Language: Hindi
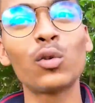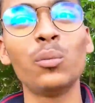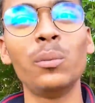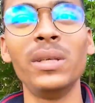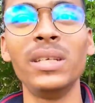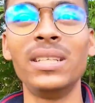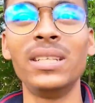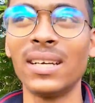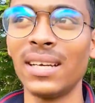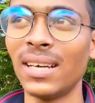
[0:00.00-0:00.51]
बहुत
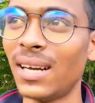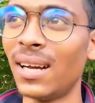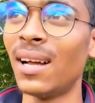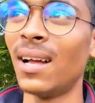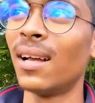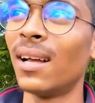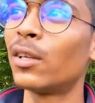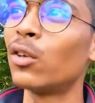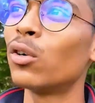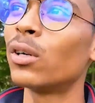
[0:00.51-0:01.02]
उम्मीद है यार
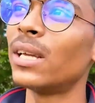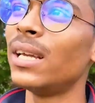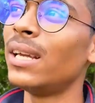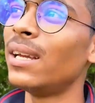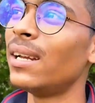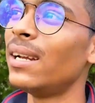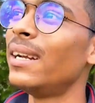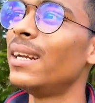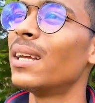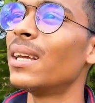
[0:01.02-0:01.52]

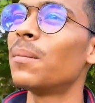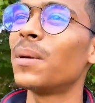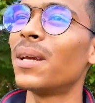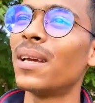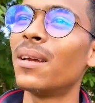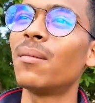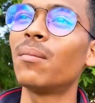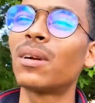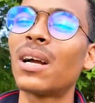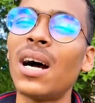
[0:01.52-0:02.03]
क्योंकि है। इंडिया
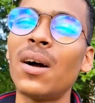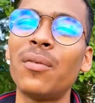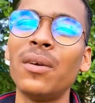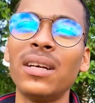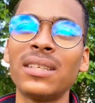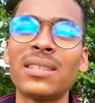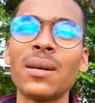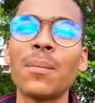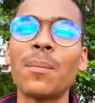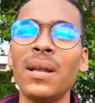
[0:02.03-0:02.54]
में
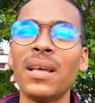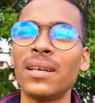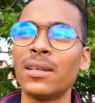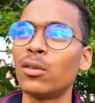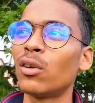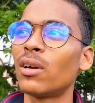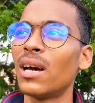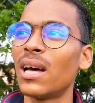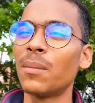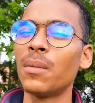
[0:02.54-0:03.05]
काफ़ी ऐसे
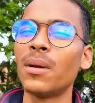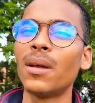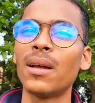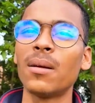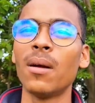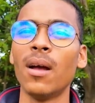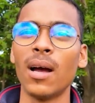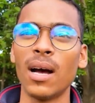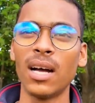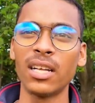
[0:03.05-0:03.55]
प्लेयर है जो घर
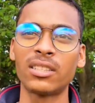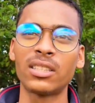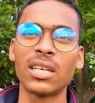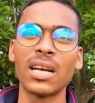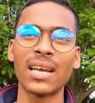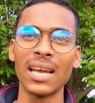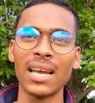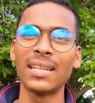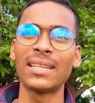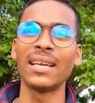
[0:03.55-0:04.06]
में अच्छा,
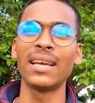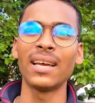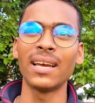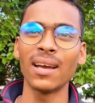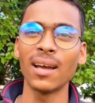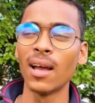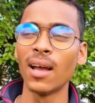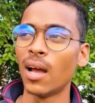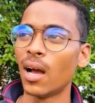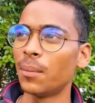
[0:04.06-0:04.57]
अच्छा खेलते
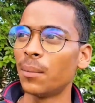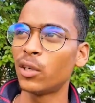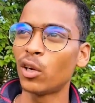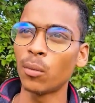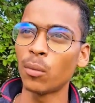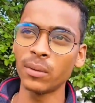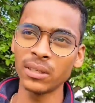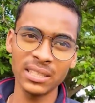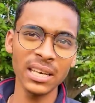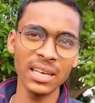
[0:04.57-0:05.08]
हैं अभी
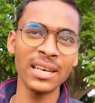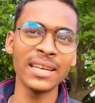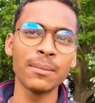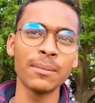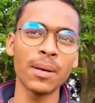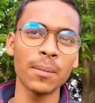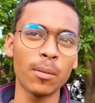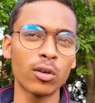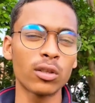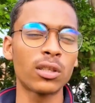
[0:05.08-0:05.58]
डोमेस्टिक
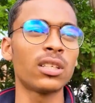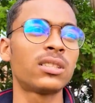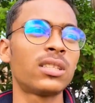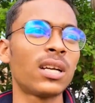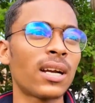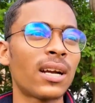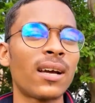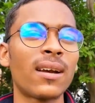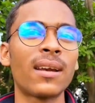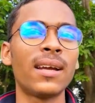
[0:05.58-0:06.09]
लीग में बहुत
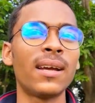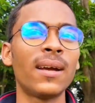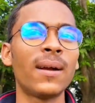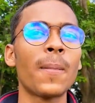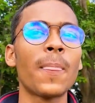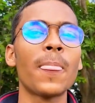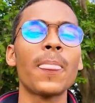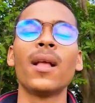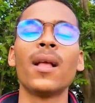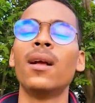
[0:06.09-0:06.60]
अच्छा कर रहे
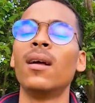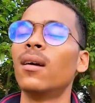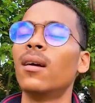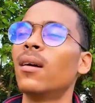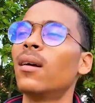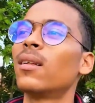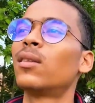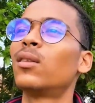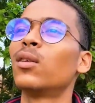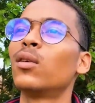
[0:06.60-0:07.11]
हैं
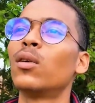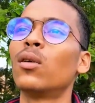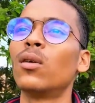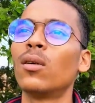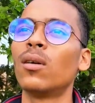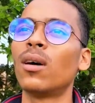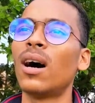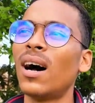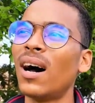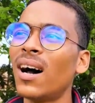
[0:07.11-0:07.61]
हम्म। तो
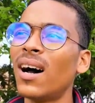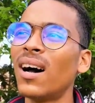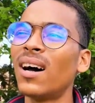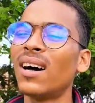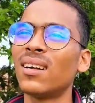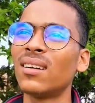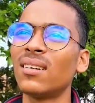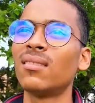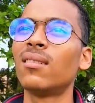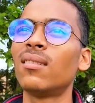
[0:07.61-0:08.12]

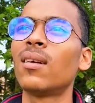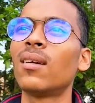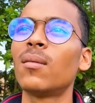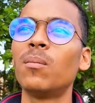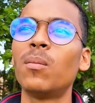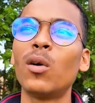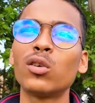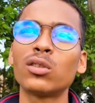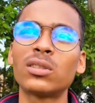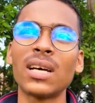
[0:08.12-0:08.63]
हाँ
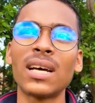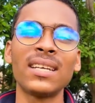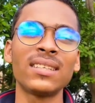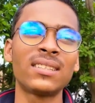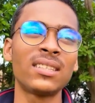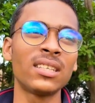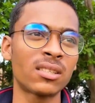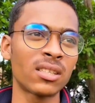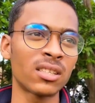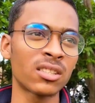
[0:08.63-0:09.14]
बहुत
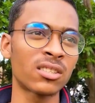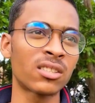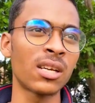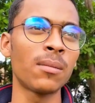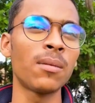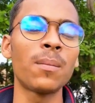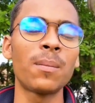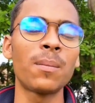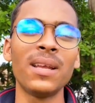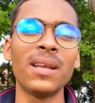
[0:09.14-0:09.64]
सारे ऐसे
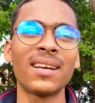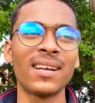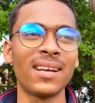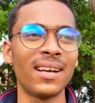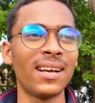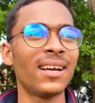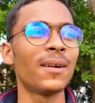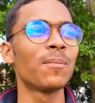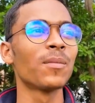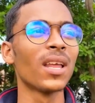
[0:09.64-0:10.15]
ट्रस्टेबल प्लेयर
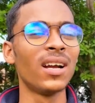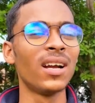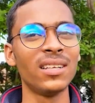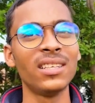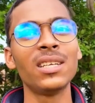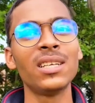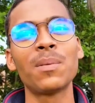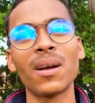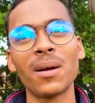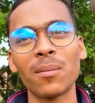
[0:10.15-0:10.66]
है
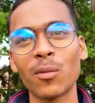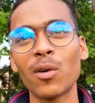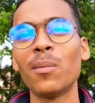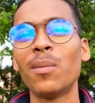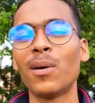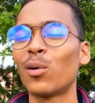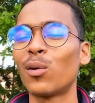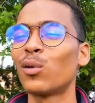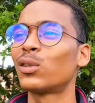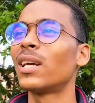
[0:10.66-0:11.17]
जिन पे हमको
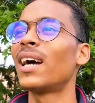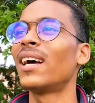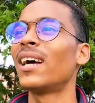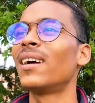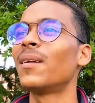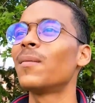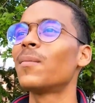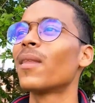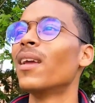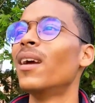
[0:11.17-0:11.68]
भरोसा
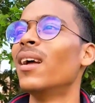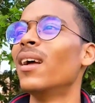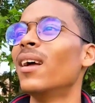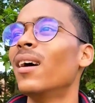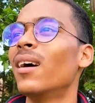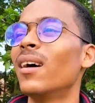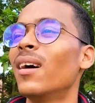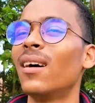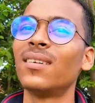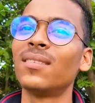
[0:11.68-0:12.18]
है भरोसा और
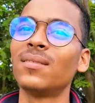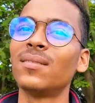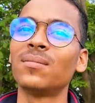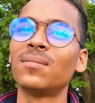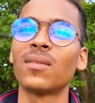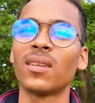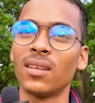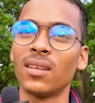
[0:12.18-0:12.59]
वो खड़े